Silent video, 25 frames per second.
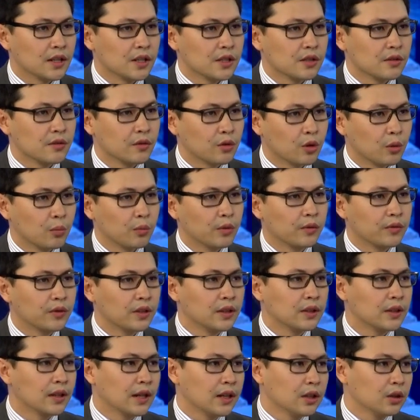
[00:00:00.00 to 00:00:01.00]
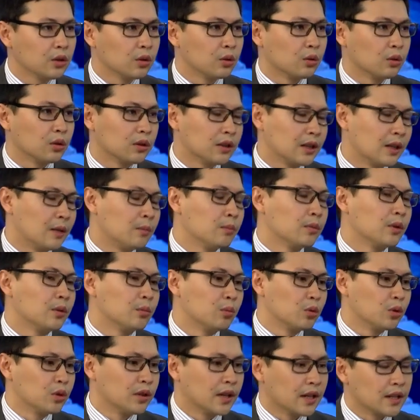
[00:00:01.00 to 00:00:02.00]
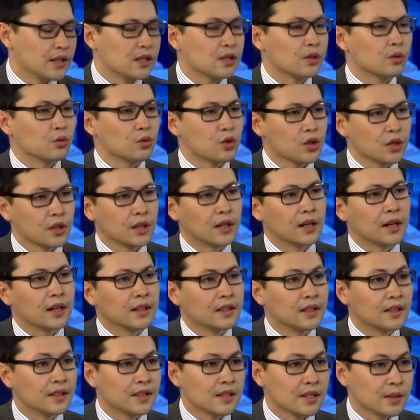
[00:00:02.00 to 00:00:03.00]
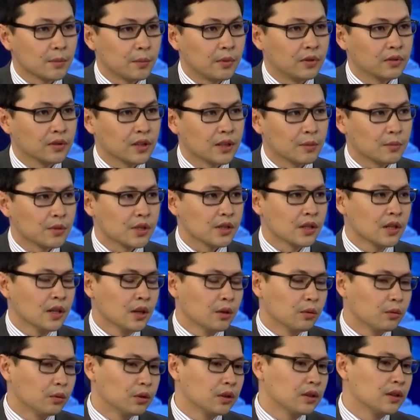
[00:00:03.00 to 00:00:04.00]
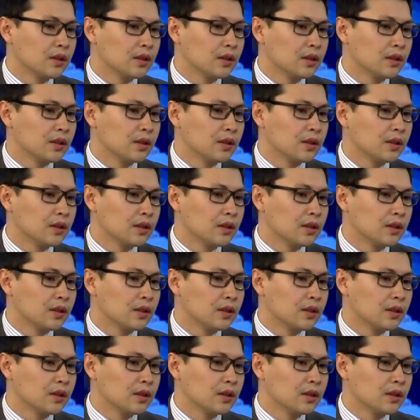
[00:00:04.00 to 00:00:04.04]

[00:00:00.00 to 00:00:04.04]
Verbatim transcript: из Европы в Китай, то там наблюдается уже какая-то незаполняемость. Вот